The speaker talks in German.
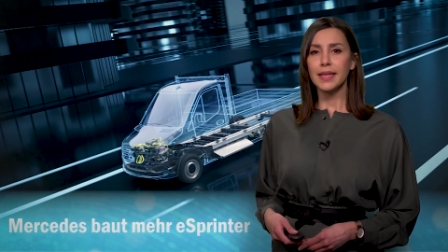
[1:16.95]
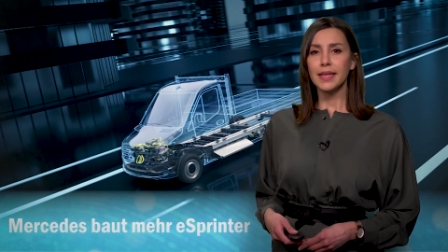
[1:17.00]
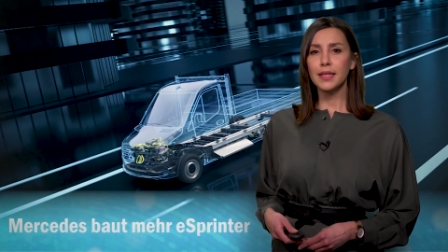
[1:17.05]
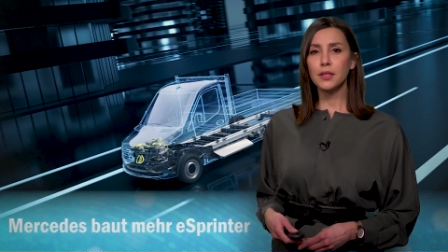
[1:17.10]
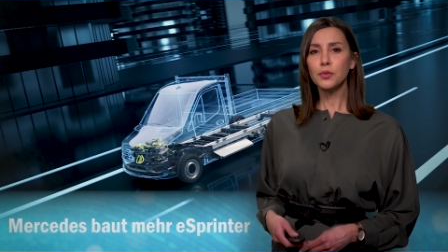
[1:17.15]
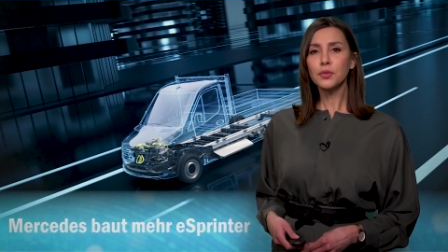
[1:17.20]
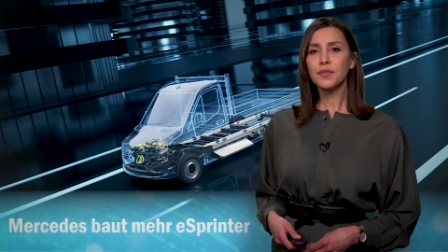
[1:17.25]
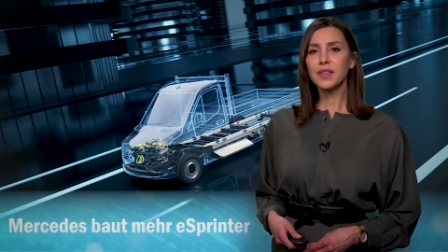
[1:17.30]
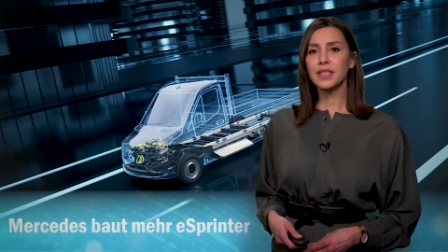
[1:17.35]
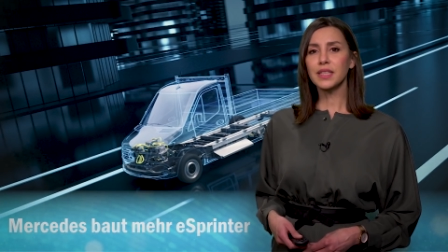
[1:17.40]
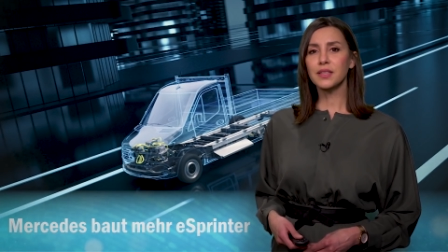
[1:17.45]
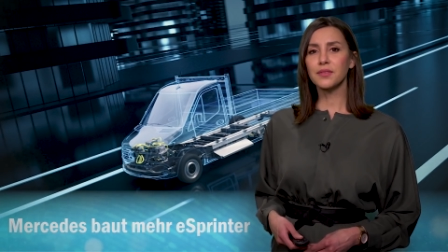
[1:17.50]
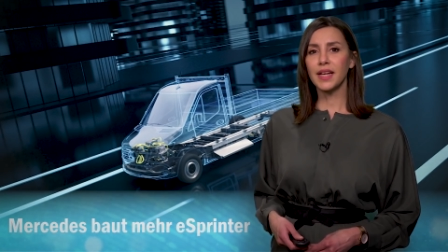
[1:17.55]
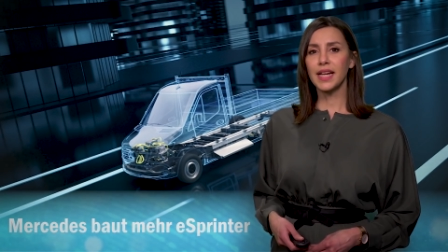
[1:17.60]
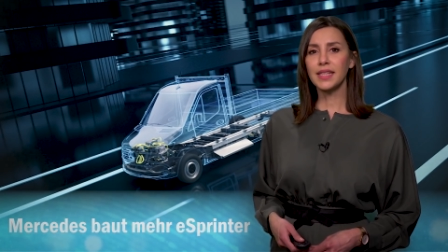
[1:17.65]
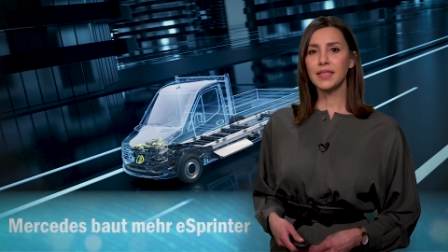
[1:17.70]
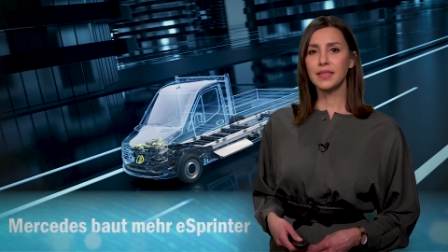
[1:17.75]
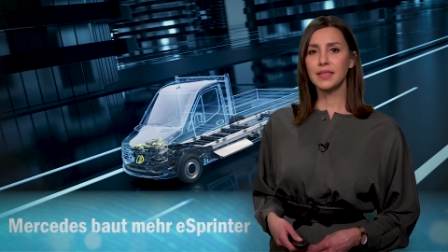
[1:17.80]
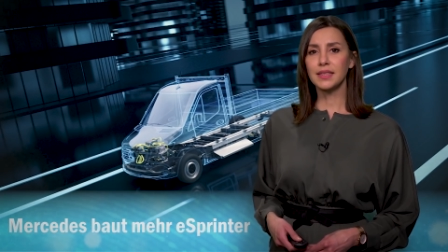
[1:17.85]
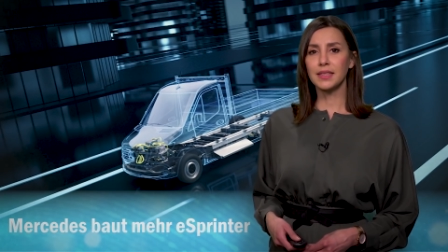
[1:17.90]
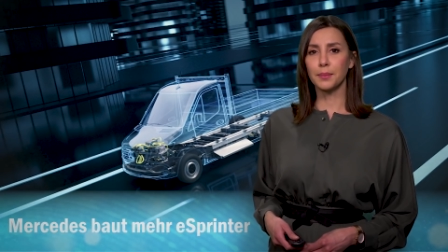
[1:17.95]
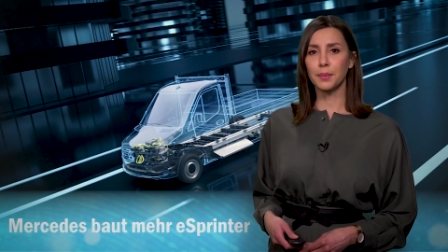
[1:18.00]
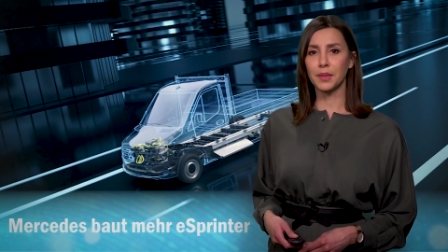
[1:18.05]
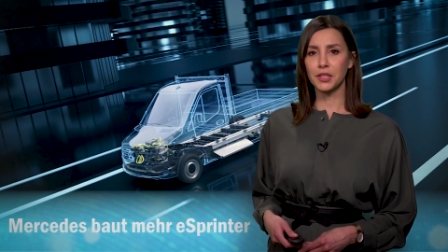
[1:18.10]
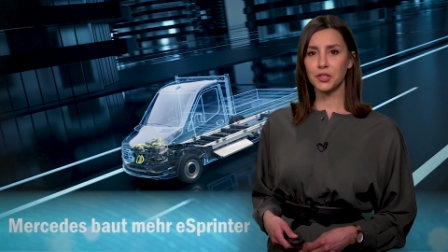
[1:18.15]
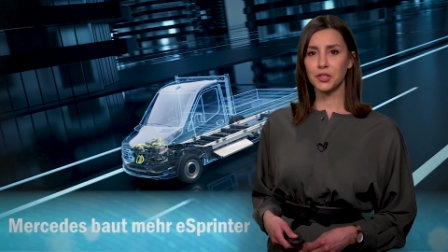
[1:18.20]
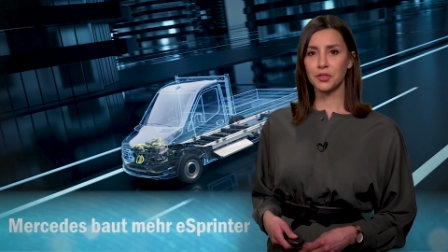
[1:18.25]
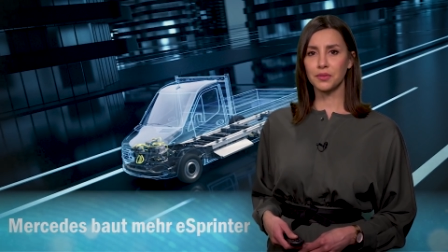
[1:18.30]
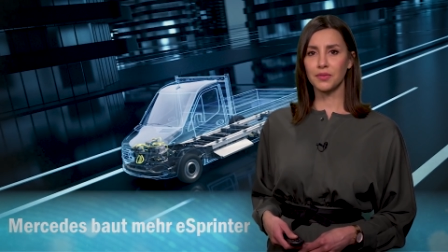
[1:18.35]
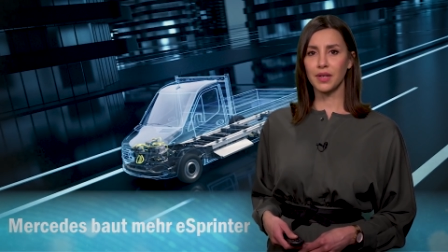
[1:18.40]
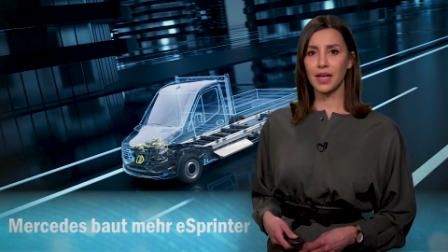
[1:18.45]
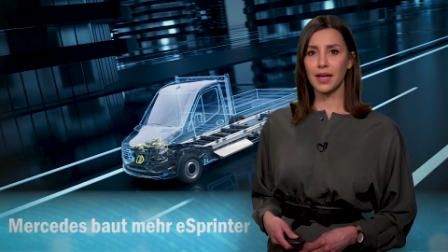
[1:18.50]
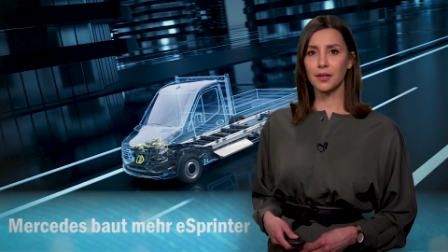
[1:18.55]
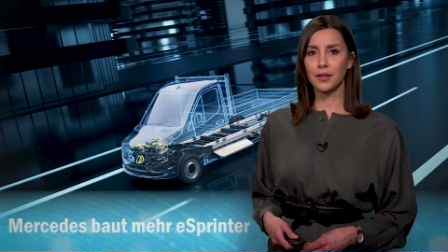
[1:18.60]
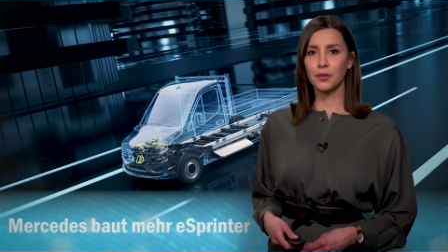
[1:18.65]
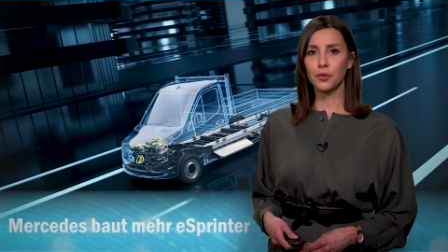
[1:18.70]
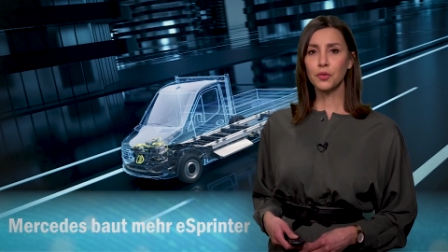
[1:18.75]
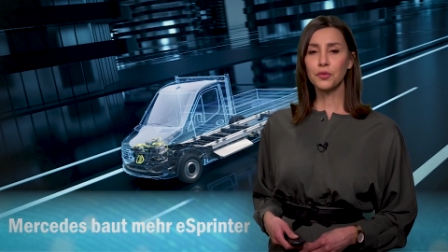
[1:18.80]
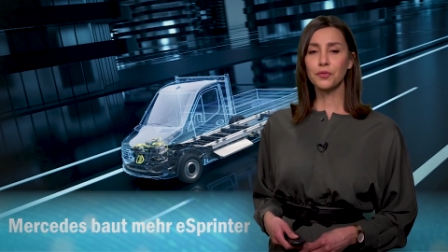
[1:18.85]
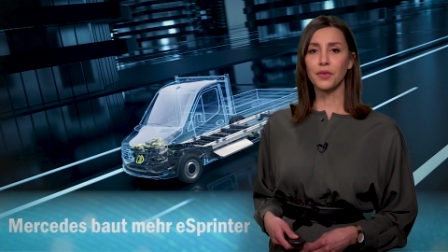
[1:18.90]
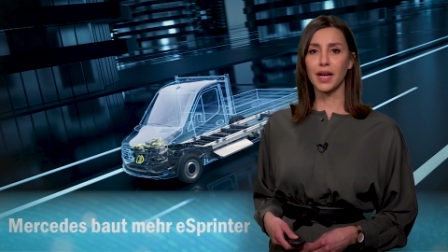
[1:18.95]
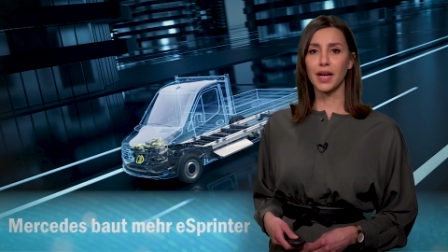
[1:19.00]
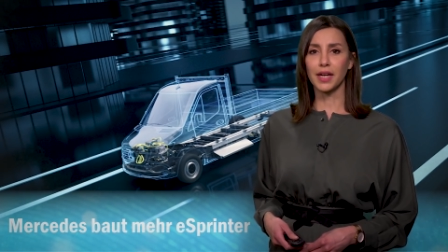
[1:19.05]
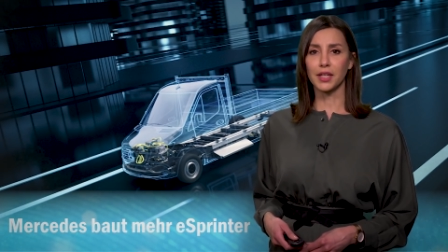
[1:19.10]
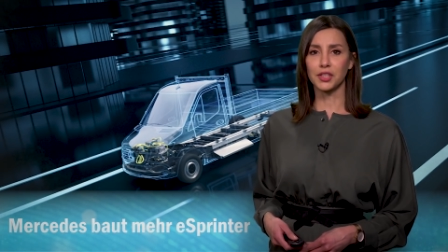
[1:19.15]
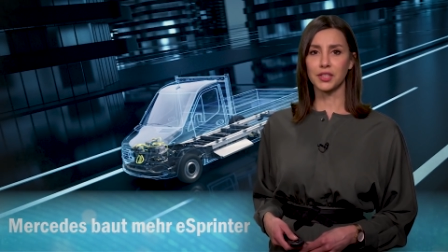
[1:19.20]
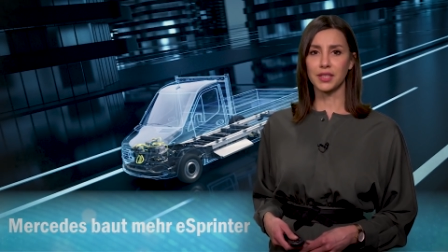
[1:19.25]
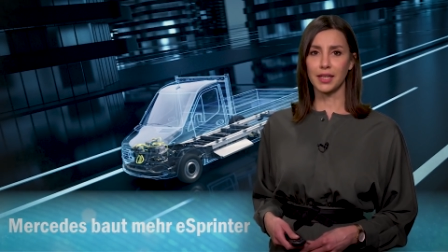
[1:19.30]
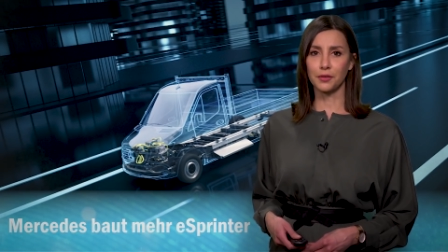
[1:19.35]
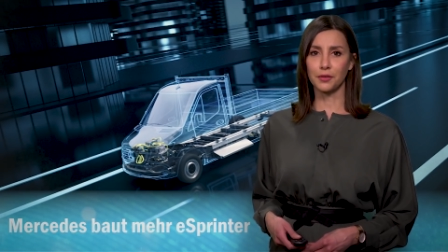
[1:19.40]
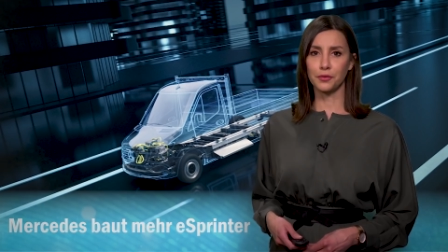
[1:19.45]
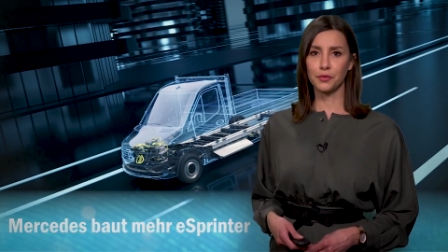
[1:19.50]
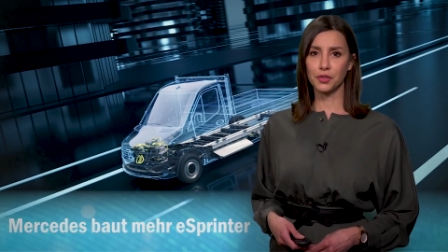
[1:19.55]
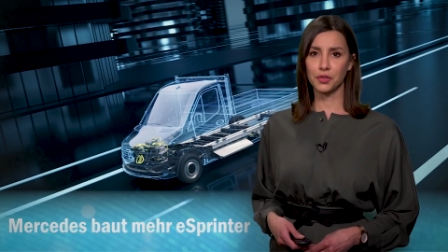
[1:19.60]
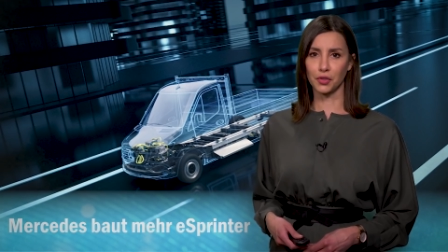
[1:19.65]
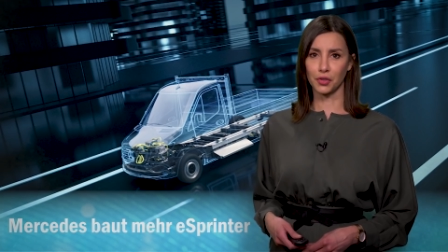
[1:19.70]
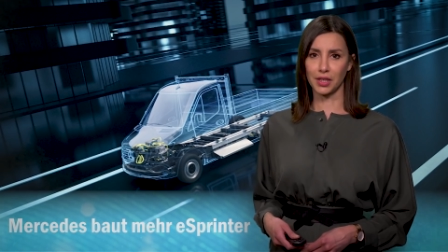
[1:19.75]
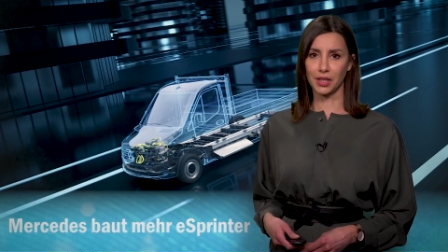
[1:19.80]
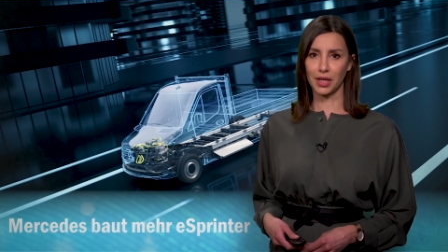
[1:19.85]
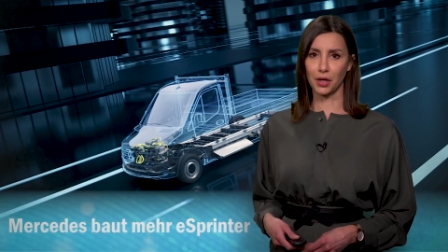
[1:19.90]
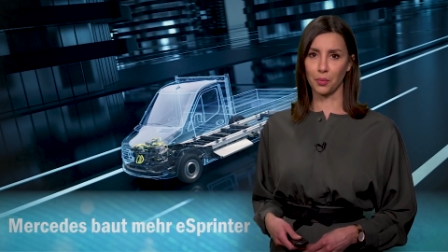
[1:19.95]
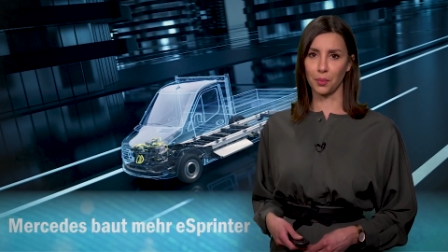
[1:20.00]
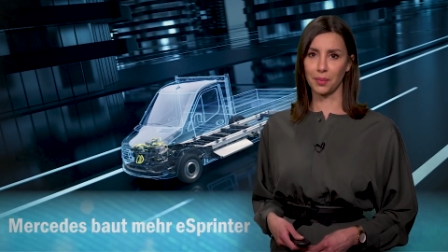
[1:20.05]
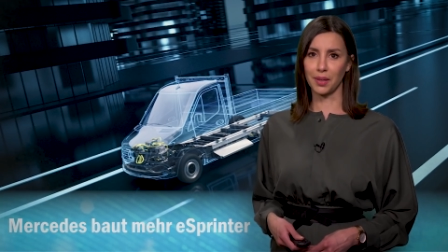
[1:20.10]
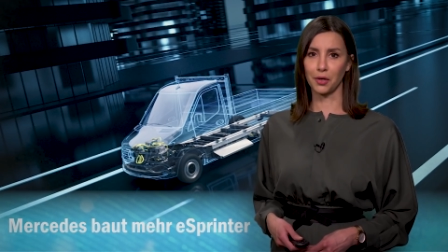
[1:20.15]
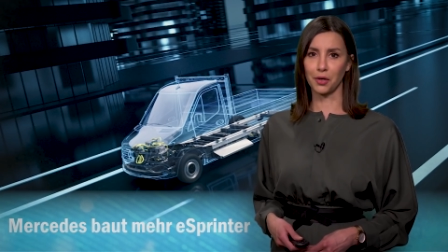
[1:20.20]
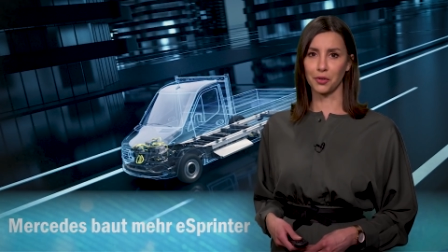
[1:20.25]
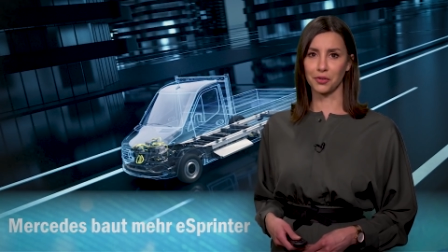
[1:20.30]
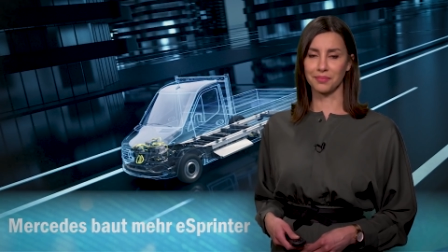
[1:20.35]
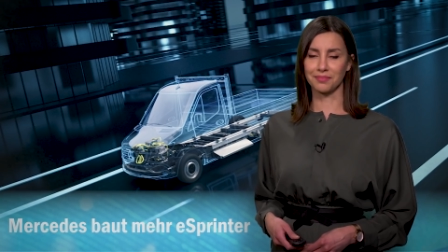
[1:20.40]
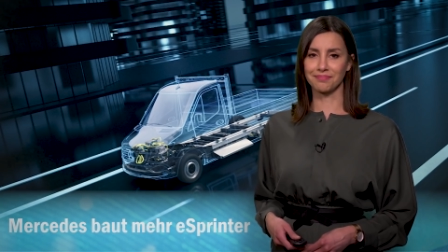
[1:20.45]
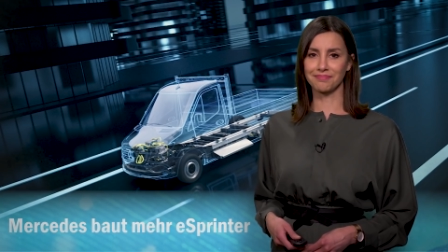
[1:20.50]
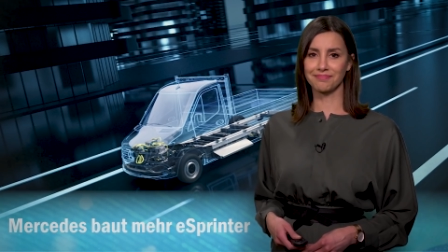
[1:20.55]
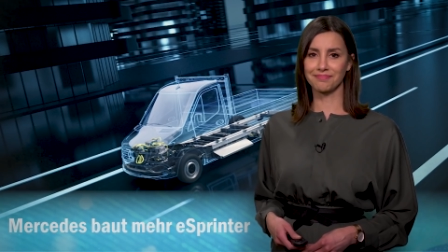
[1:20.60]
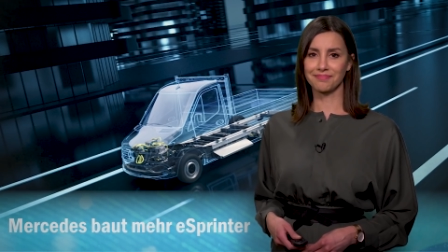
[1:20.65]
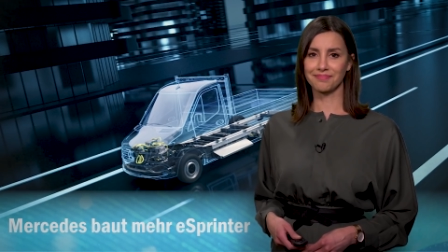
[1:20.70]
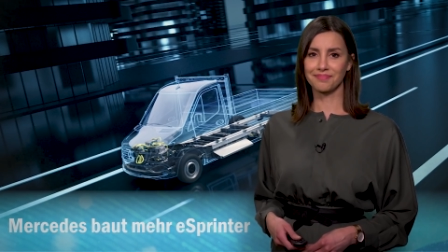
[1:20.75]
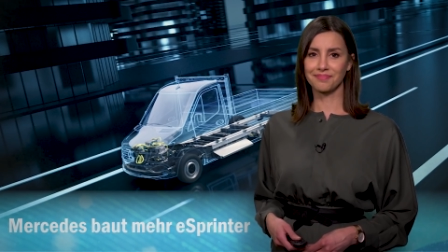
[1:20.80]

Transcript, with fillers: in Ludwigsfelde die Pritschenwagen und Fahrgestelle für Sonderumbauten.